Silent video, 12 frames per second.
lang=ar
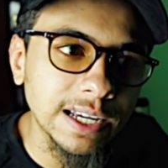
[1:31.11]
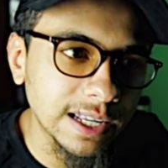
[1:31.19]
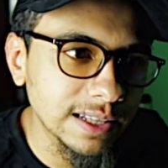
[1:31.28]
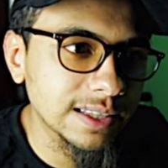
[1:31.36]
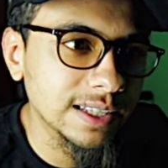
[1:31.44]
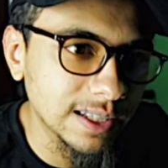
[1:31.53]

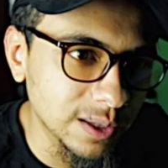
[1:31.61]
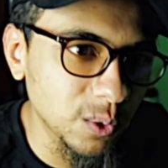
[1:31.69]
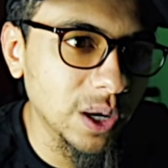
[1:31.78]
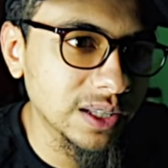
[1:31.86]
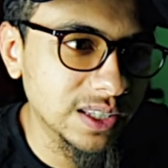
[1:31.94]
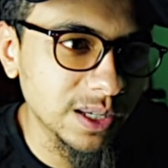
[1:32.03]
انت
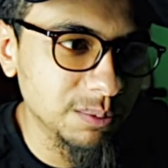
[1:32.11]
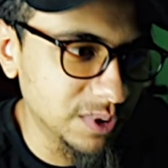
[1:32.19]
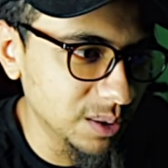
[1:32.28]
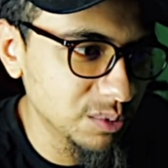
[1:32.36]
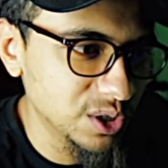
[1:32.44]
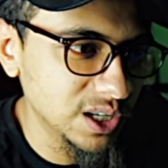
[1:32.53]
دلوقتي
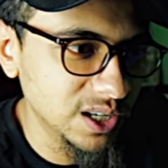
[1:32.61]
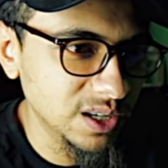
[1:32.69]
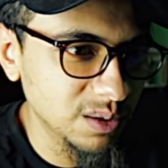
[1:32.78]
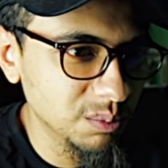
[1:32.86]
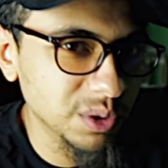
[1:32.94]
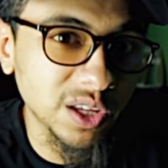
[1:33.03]

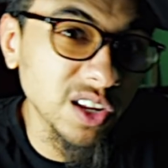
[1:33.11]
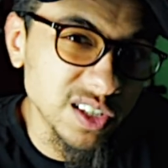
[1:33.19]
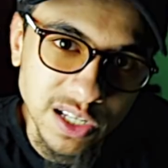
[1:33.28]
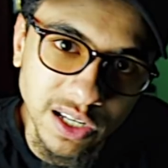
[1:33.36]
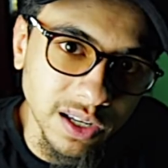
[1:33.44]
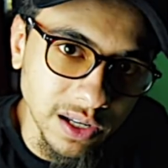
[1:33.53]
بتمشي
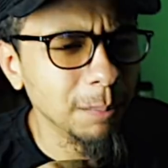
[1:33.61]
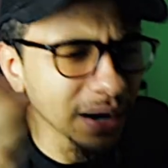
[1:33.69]
بتنسيق